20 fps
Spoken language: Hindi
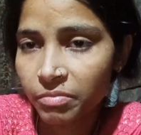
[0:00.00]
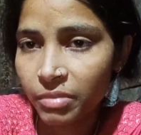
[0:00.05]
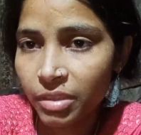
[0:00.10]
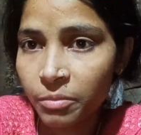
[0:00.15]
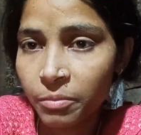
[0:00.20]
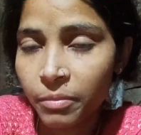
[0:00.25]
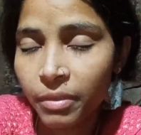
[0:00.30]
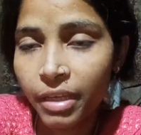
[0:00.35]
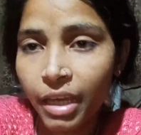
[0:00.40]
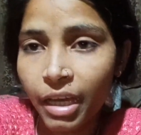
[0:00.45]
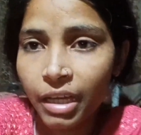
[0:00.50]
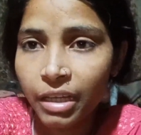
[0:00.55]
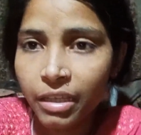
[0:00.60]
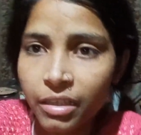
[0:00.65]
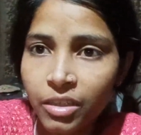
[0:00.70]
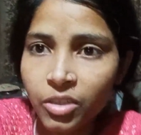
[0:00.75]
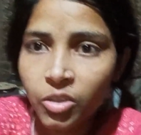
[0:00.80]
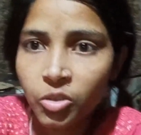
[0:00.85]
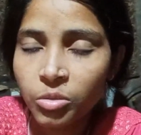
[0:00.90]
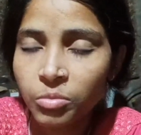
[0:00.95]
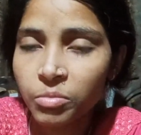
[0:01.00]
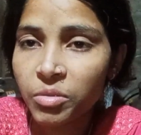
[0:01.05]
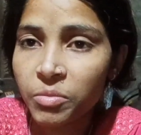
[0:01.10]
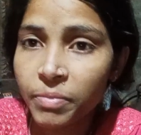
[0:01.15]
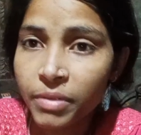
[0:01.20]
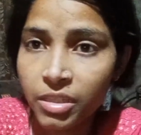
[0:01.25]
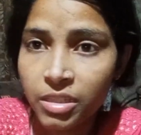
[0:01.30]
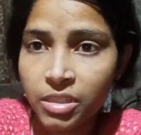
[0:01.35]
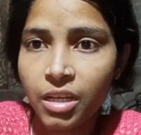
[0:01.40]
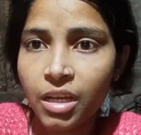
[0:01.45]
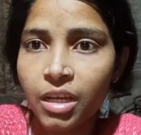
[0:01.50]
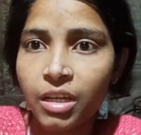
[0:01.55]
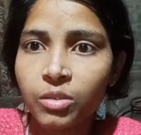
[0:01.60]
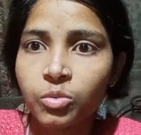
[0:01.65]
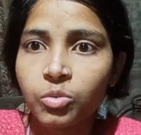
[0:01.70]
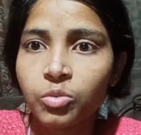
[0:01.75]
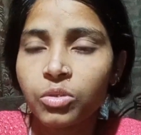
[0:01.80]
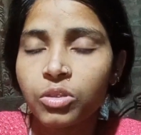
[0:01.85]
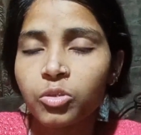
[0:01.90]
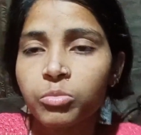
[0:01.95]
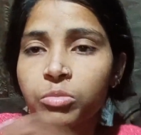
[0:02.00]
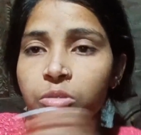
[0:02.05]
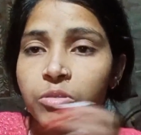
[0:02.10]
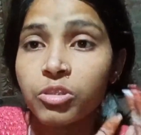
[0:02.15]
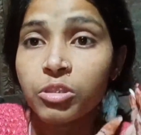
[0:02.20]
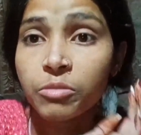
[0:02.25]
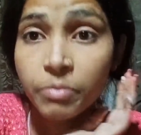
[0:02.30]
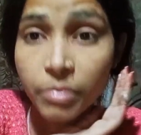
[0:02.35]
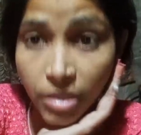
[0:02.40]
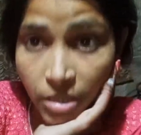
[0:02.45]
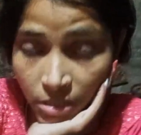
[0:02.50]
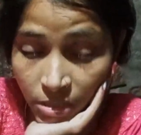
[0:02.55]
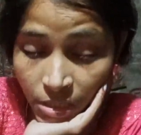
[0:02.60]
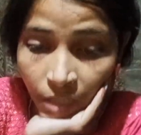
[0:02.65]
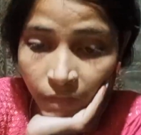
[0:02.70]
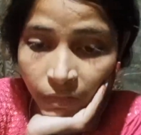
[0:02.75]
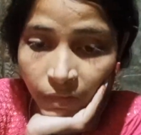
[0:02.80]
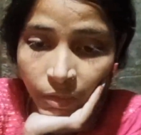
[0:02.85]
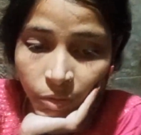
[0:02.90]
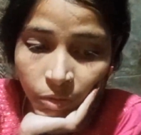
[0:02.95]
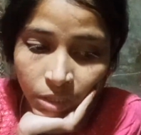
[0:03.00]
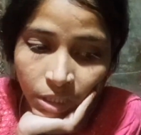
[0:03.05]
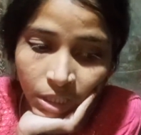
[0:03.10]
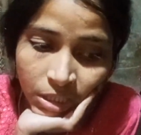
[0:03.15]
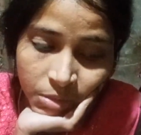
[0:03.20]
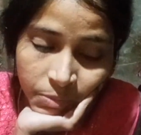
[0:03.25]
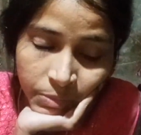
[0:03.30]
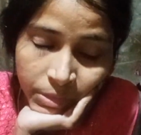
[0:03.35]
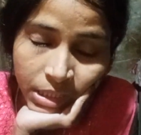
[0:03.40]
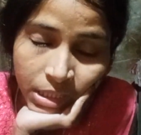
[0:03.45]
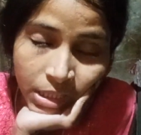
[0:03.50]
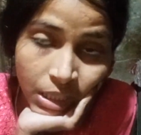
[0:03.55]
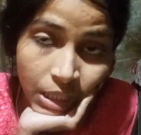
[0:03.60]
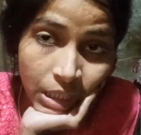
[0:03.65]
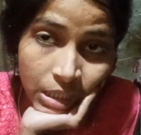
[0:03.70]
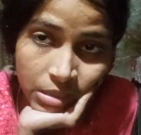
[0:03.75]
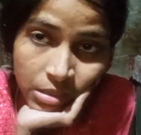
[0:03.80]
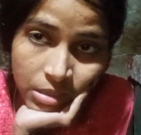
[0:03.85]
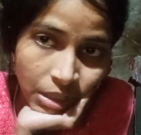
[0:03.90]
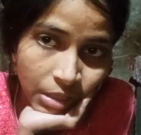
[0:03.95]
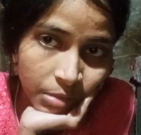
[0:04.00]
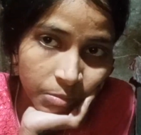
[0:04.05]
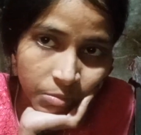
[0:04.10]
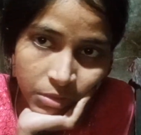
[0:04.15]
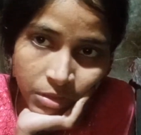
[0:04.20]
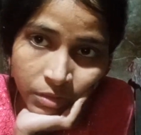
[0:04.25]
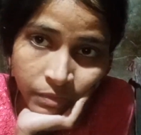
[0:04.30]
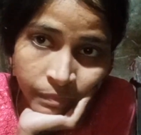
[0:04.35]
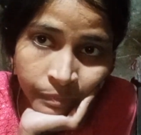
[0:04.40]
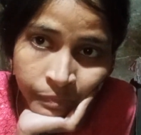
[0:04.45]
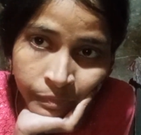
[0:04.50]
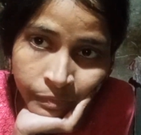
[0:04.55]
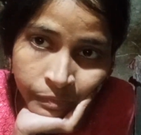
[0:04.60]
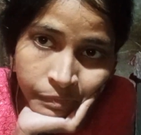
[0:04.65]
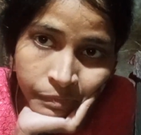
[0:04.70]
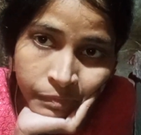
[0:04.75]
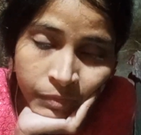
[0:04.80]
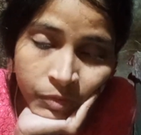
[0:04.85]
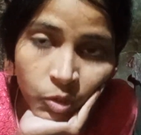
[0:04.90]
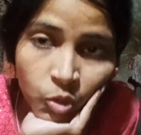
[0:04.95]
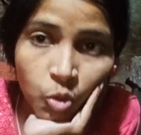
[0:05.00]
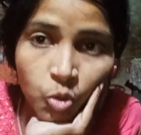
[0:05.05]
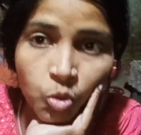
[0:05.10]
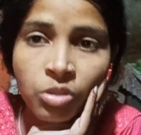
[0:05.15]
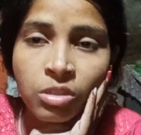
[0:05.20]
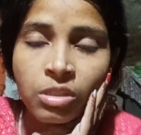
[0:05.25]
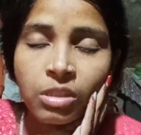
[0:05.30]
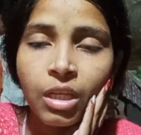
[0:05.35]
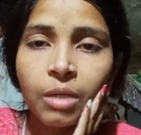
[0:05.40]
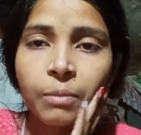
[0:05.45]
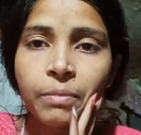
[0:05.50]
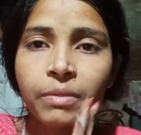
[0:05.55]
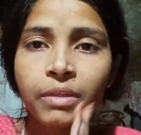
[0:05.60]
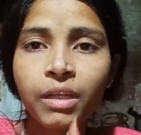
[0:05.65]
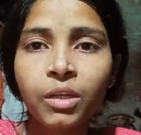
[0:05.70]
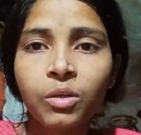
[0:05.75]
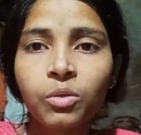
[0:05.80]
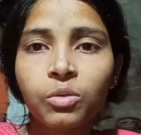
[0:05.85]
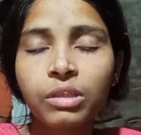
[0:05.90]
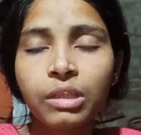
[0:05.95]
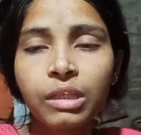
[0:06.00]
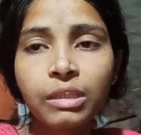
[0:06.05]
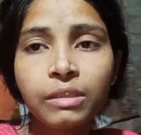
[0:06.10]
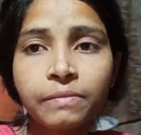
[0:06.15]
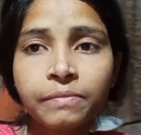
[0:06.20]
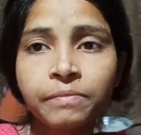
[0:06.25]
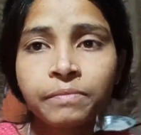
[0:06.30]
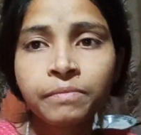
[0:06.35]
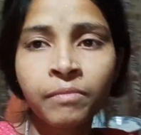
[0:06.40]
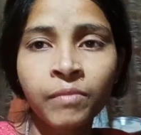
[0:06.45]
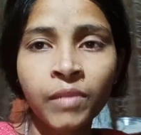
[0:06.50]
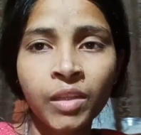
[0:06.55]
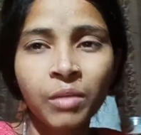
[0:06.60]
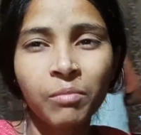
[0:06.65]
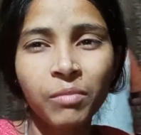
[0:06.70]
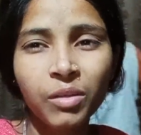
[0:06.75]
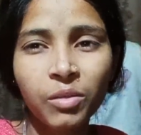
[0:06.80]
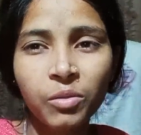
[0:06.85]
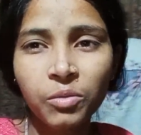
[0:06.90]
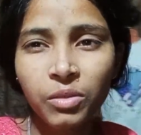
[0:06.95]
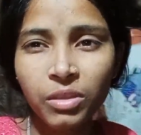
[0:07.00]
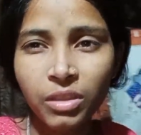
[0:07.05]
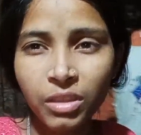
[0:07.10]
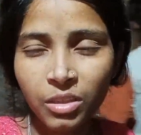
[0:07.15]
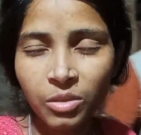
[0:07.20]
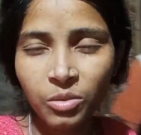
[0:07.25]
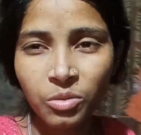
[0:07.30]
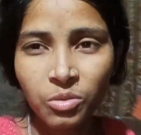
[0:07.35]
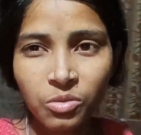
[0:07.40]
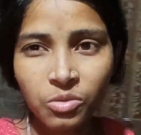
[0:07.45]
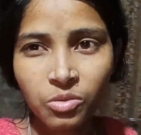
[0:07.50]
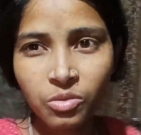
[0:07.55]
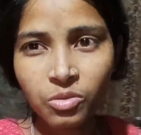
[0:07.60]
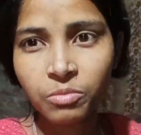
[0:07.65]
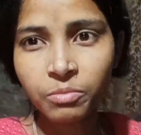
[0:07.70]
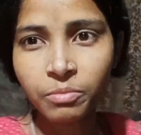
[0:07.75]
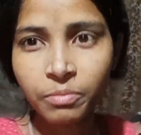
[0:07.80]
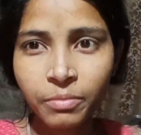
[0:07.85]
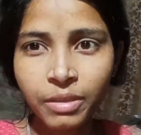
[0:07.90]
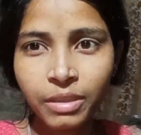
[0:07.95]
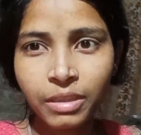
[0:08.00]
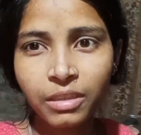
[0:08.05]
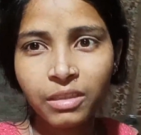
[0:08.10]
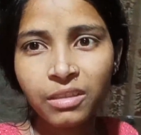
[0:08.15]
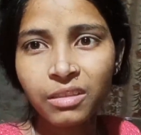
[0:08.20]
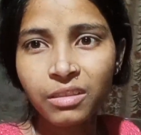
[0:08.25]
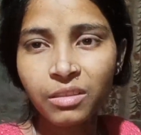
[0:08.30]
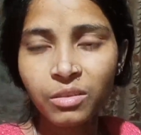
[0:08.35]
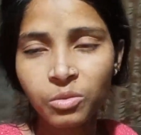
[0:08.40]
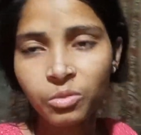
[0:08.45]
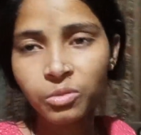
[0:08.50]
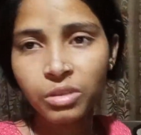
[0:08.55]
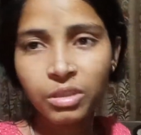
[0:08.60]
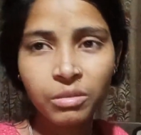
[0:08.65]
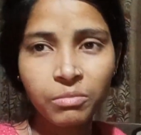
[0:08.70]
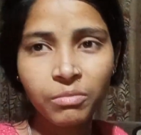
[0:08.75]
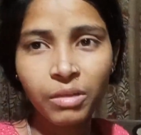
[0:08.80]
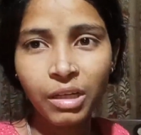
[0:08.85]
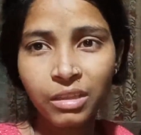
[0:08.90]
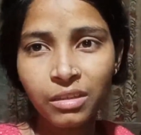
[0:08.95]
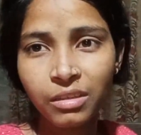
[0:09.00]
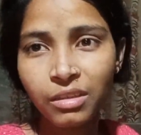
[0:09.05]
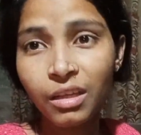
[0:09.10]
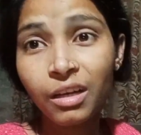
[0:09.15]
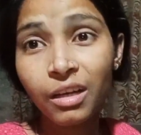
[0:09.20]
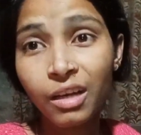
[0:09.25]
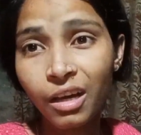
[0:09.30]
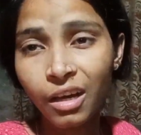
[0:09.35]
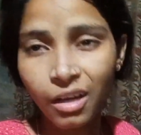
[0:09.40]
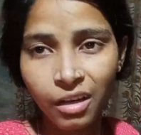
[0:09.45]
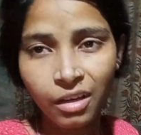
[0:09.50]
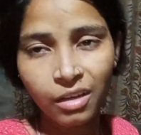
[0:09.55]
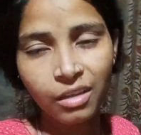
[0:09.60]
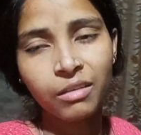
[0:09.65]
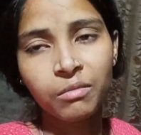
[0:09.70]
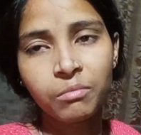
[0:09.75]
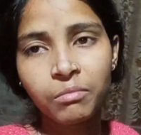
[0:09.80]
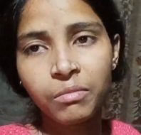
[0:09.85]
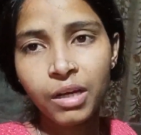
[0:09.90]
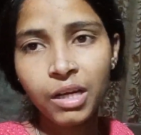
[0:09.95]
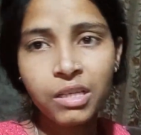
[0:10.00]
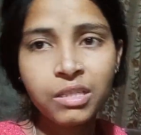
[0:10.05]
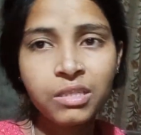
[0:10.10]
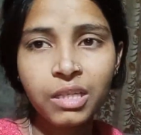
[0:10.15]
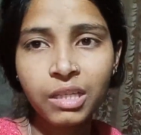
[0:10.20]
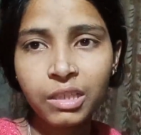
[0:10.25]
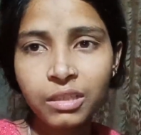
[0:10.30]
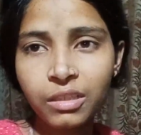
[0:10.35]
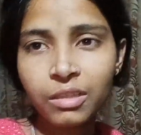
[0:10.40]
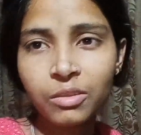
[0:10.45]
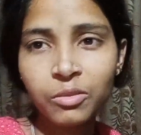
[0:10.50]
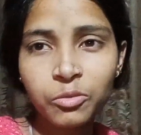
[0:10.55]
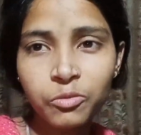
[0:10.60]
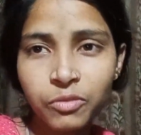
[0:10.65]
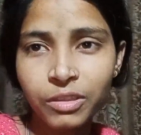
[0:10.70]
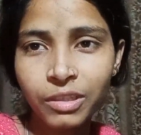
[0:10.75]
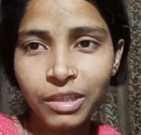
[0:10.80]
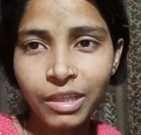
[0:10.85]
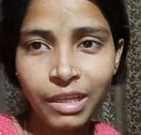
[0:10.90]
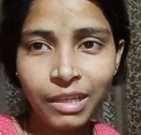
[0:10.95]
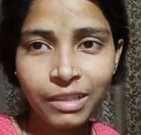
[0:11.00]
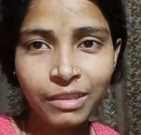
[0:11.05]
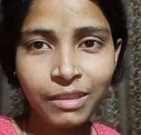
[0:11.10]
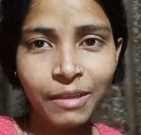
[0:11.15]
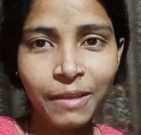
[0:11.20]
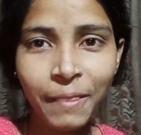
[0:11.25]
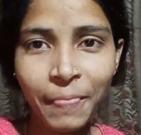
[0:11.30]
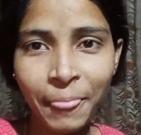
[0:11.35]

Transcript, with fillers: पर मैं क्या ही करूँ अब मैं परेशान हो गई मैं मुझे पछतावा हो रहा है कि मैंने कहा शाम में जूस ना पिया होता पर कोई नहीं दोस्तों मन ही तो है मानता कहाँ है मान जाता तो फिर क्या था